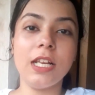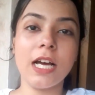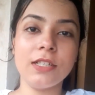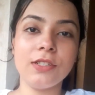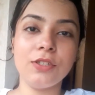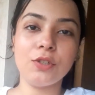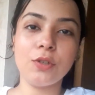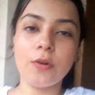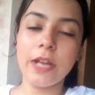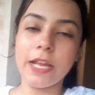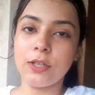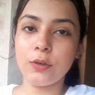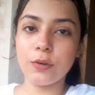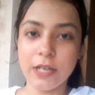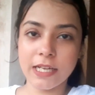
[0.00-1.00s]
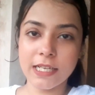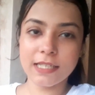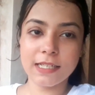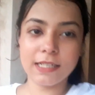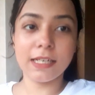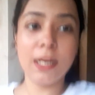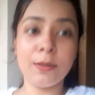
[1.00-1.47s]
লাঞ্চ করে একটু
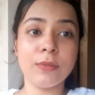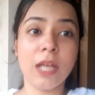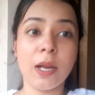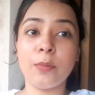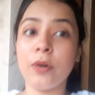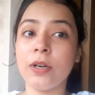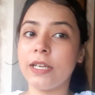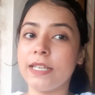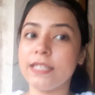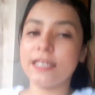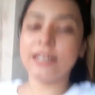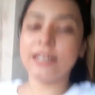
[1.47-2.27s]
রেস্ট নিলাম তারপরে এই যে